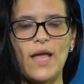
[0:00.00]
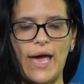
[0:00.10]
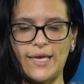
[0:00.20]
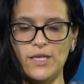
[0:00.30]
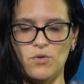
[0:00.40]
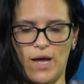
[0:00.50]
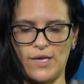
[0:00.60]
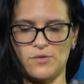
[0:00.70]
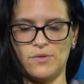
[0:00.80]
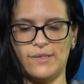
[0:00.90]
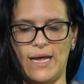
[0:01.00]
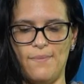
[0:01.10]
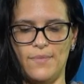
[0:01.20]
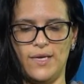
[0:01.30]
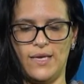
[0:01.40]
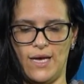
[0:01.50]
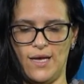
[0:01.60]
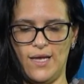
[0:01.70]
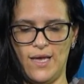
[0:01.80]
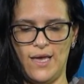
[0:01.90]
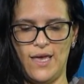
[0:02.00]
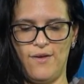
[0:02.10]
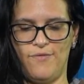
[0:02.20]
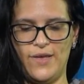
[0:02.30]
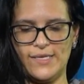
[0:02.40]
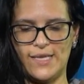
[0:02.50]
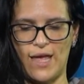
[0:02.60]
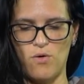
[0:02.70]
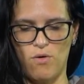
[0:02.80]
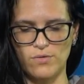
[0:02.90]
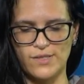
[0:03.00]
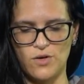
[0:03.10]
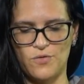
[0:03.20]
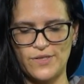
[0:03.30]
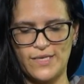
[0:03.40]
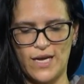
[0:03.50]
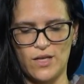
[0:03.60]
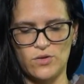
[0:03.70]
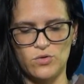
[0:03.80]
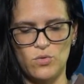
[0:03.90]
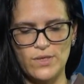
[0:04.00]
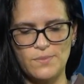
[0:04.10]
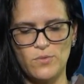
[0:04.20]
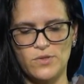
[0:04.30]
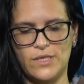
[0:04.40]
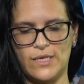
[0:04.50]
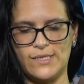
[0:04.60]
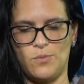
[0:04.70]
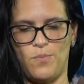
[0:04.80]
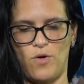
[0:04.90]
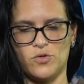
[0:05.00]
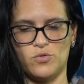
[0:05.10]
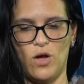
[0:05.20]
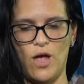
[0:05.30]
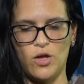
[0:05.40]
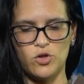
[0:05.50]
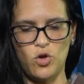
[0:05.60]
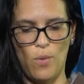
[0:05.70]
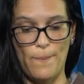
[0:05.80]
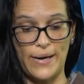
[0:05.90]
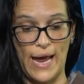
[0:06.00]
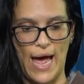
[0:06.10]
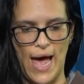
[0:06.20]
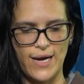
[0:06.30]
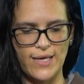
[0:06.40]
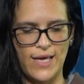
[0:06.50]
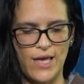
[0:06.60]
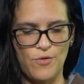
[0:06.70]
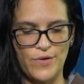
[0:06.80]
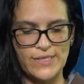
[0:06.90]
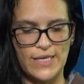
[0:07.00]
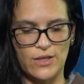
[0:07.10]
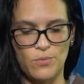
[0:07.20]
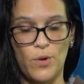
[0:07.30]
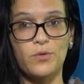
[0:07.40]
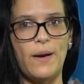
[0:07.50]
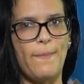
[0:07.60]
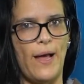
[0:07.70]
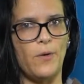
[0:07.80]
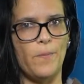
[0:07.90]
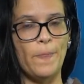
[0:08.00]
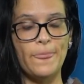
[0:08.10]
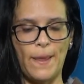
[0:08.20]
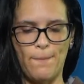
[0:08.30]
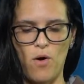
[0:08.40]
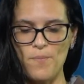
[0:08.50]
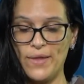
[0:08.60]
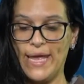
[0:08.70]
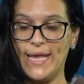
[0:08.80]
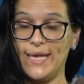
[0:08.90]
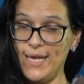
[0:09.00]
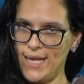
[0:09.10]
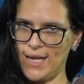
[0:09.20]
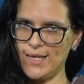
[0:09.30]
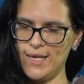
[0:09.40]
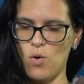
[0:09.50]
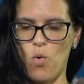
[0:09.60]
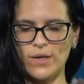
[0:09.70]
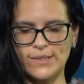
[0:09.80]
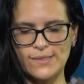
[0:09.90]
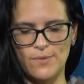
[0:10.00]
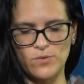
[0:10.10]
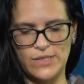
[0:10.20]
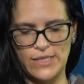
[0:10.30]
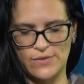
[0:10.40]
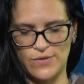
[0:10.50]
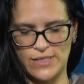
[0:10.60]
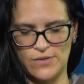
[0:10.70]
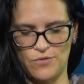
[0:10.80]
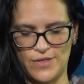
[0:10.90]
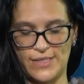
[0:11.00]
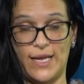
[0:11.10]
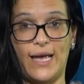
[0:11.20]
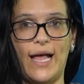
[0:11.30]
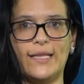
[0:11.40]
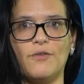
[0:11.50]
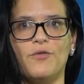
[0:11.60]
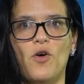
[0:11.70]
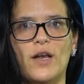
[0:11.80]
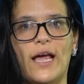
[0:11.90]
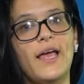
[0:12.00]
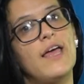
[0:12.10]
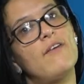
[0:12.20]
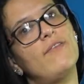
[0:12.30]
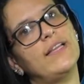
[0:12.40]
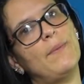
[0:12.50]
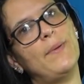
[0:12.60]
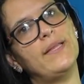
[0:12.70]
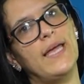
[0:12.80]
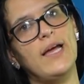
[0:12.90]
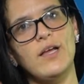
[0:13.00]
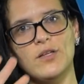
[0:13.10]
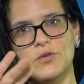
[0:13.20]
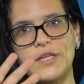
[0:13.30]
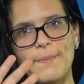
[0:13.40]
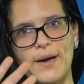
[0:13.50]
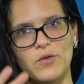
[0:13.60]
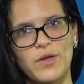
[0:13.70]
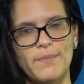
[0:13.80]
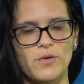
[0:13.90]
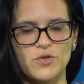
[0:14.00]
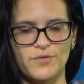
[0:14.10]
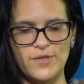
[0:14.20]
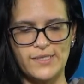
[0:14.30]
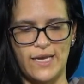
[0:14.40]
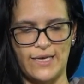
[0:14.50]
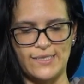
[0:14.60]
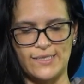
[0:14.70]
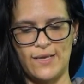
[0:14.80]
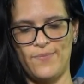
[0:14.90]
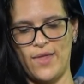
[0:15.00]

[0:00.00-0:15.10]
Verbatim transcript: Aqui no caso da minha revista, eu consigo fazer duas mãozinhas. Eu posso dobrar e aí eu facilito o meu trabalho, tá bom? E aí, quantas mãozinhas vocês vão fazer em cada folha vai depender do tamanho da mão de vocês.